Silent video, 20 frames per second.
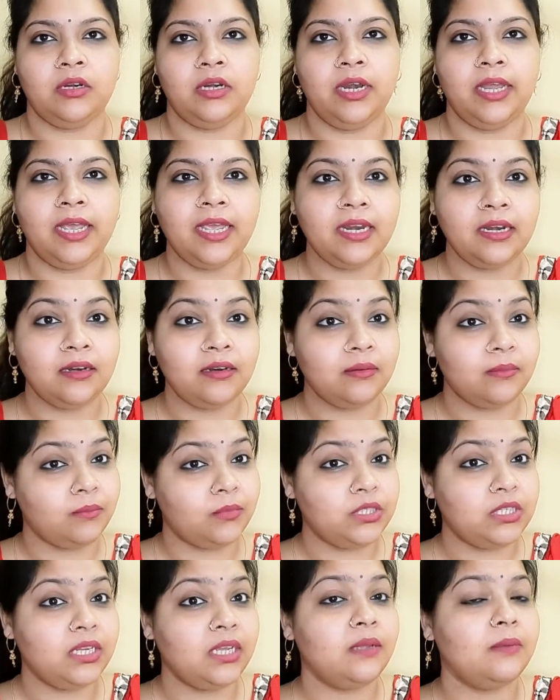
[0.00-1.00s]
लेकिन
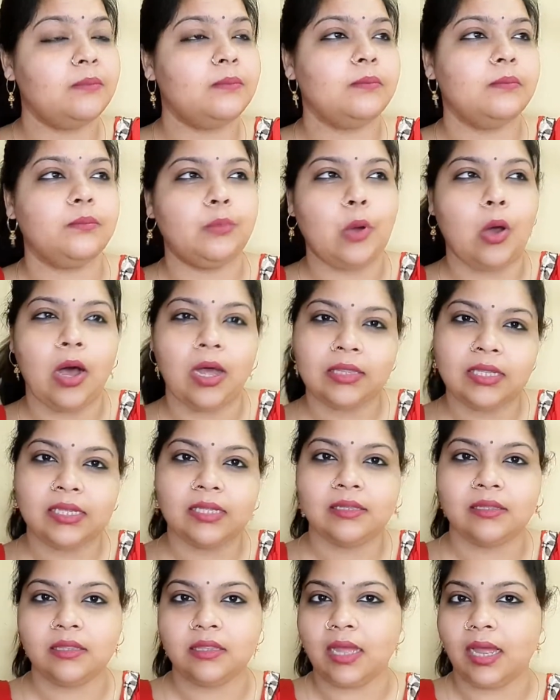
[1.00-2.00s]
मुझे बहुत ही
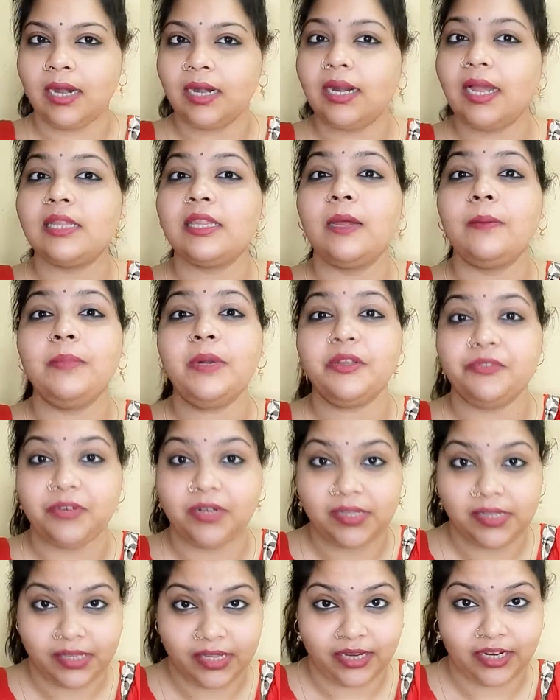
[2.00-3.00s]
हल्का सा
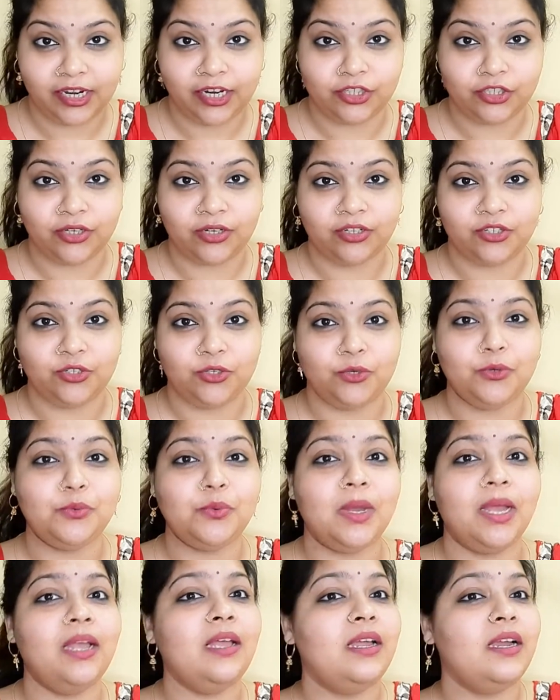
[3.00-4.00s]
डिफरेंस दिखना शुरू
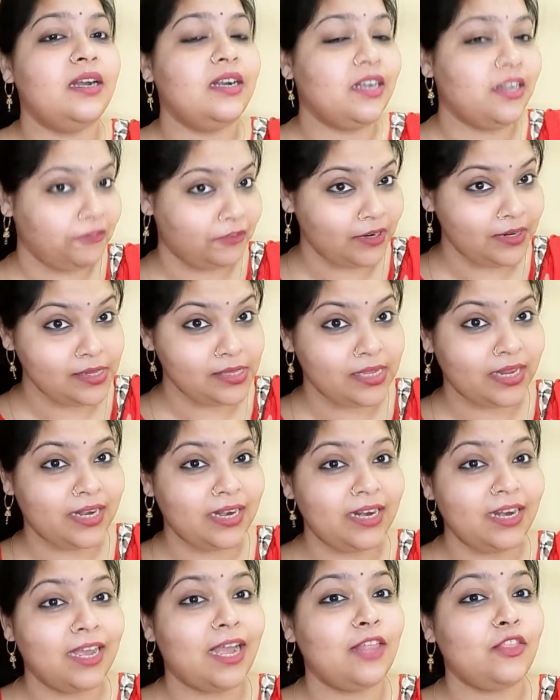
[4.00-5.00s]
हुआ है डिफरेंस
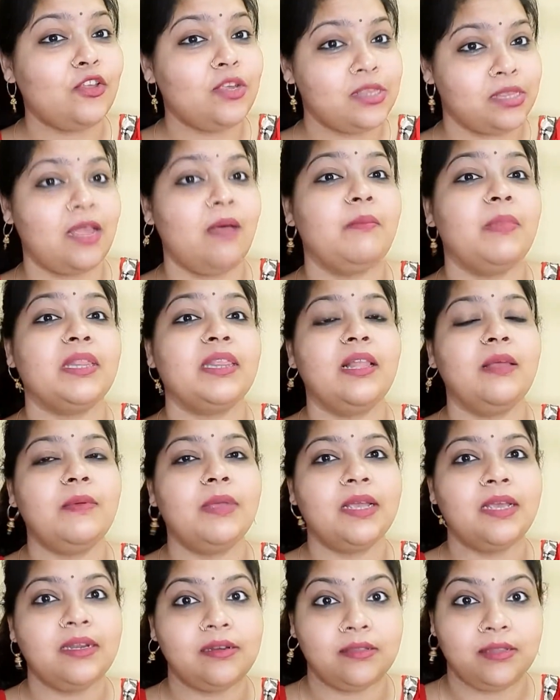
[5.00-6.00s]
दिखने लगा तो इसका मतलब
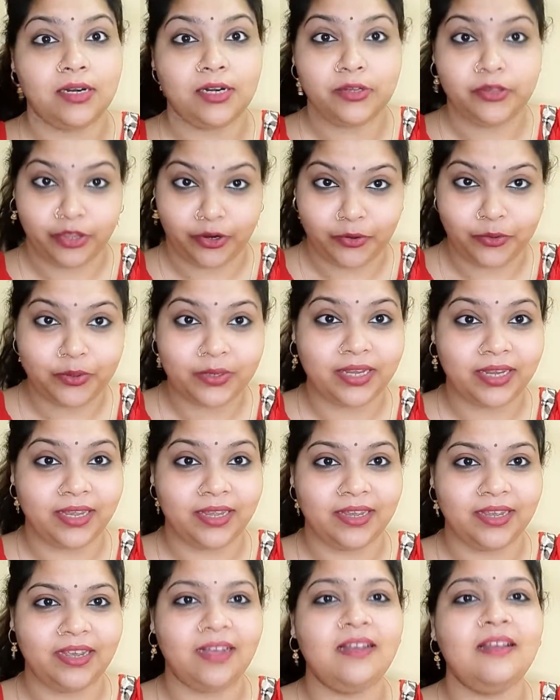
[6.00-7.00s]
है कि रिजल्ट ज़रूर
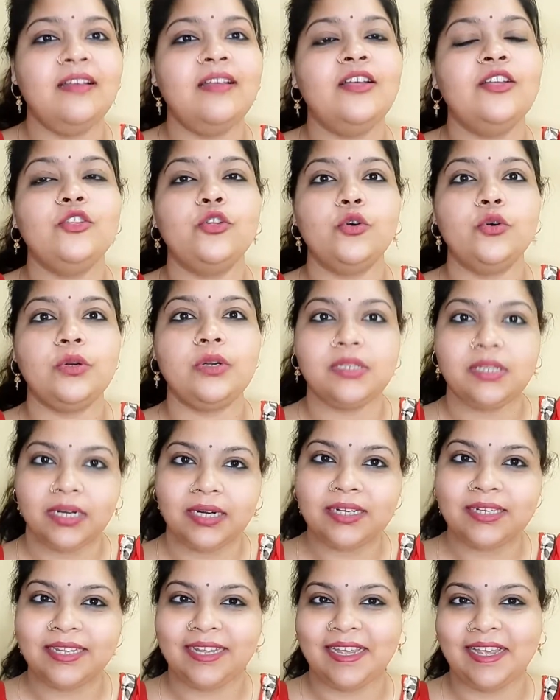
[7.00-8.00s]
दिखेगा तो
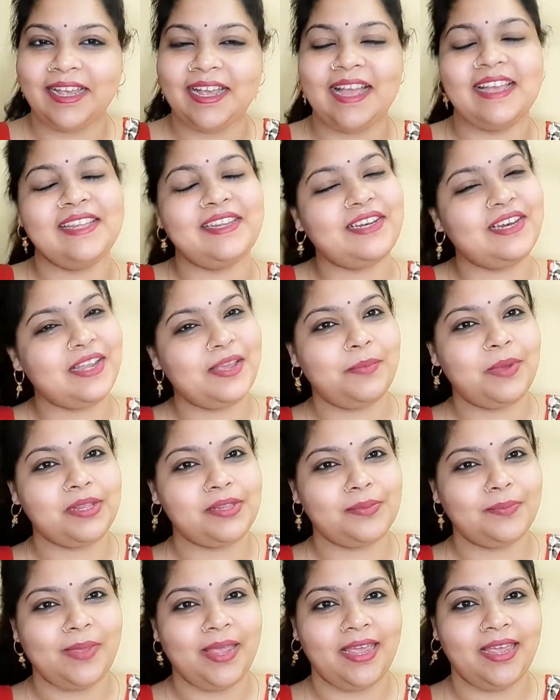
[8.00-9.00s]
रिजल्ट दिखेगा इसलिए
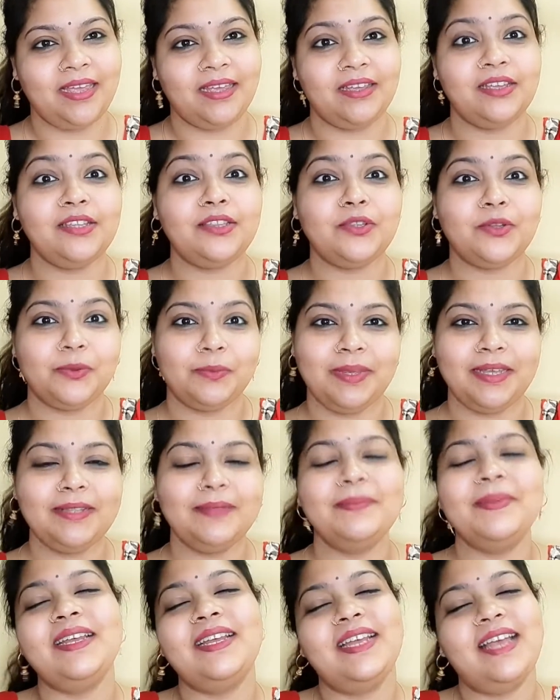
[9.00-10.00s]
बस मैं इस
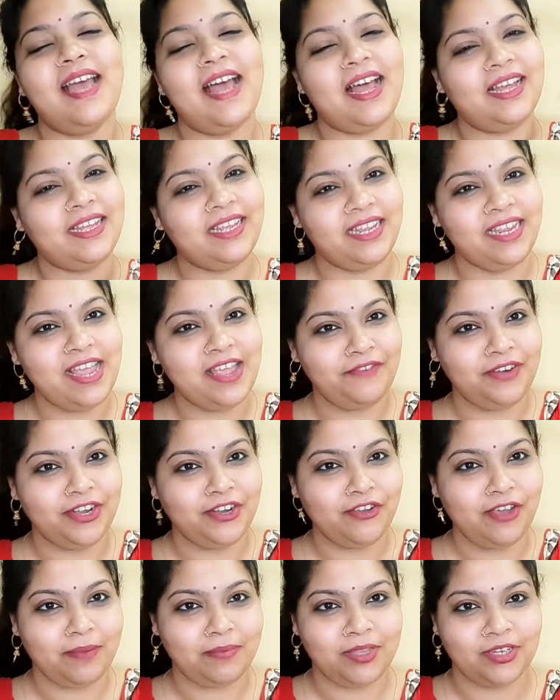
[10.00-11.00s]
उम्मीद में ये
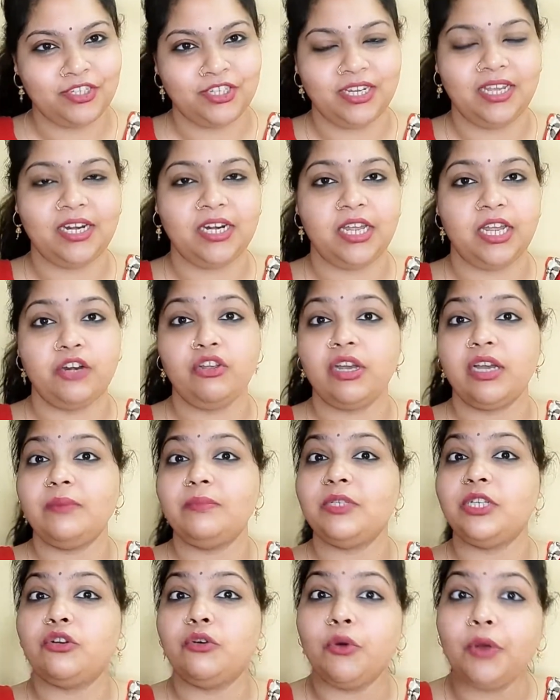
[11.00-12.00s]
वीडियो आपसे शेयर करी अगर
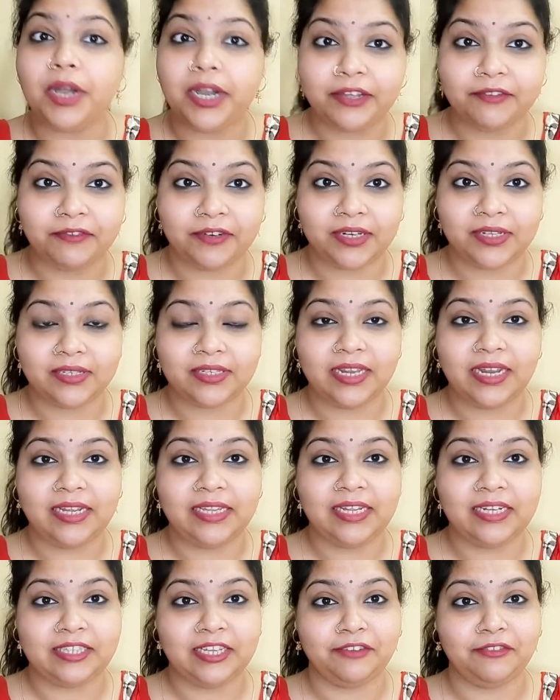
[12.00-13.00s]
मुझे कोई डिफरेंस नहीं
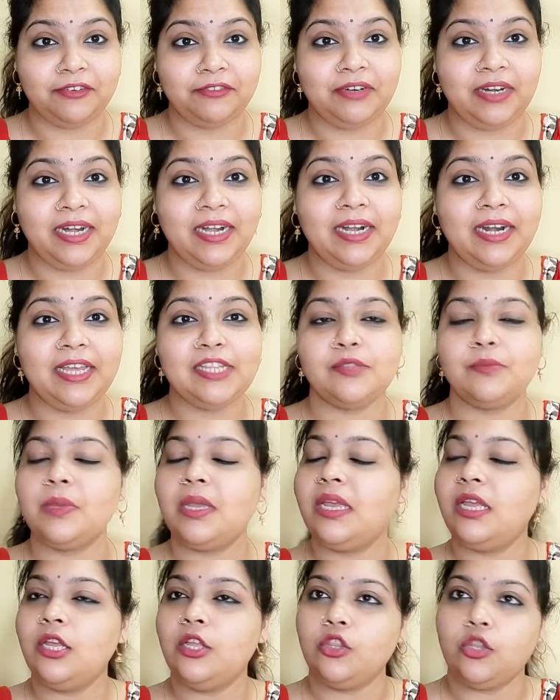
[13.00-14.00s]
दिखता फिफ्टीन डेज
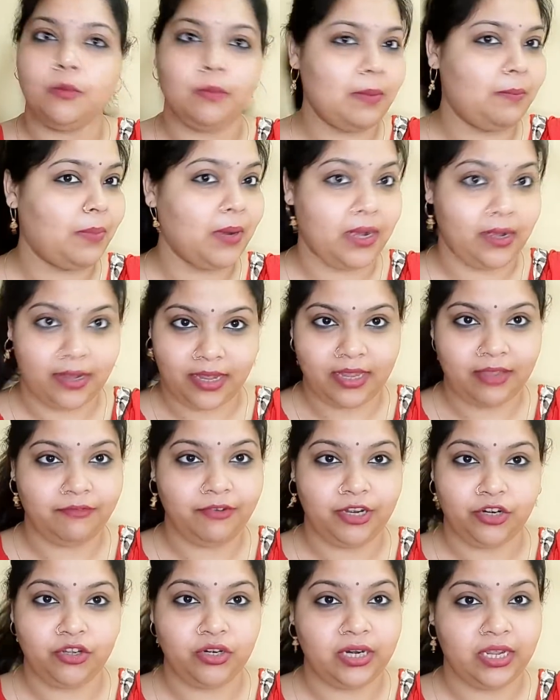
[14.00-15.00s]
में तो मैं पक्का ये
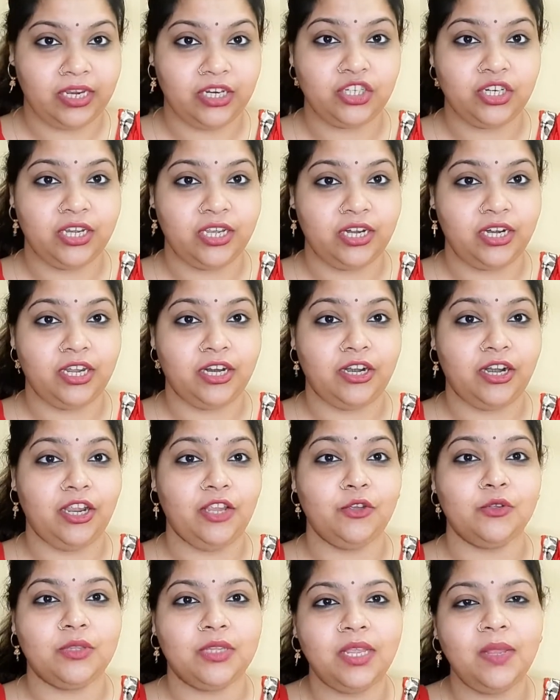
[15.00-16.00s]
वीडियो नहीं शेयर कर
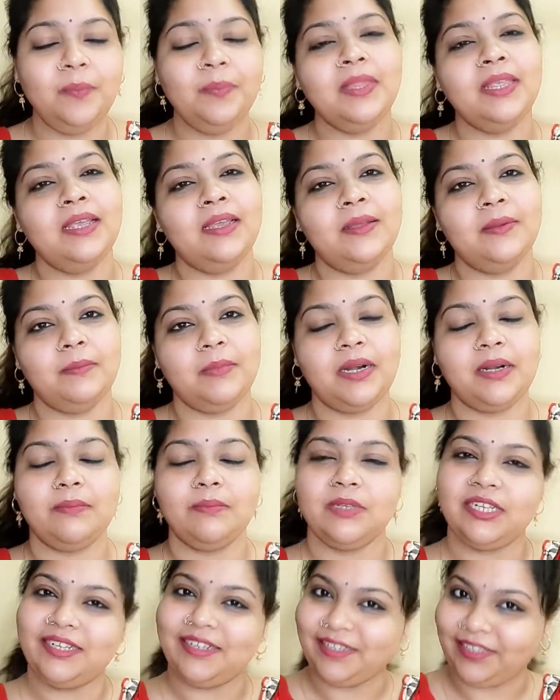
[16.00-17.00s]
रही होती
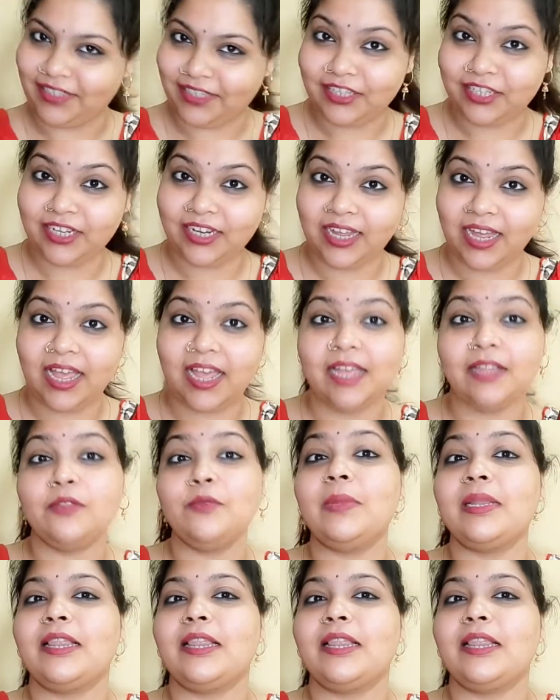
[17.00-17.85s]
बट मुझे रिजल्ट दिखा है तो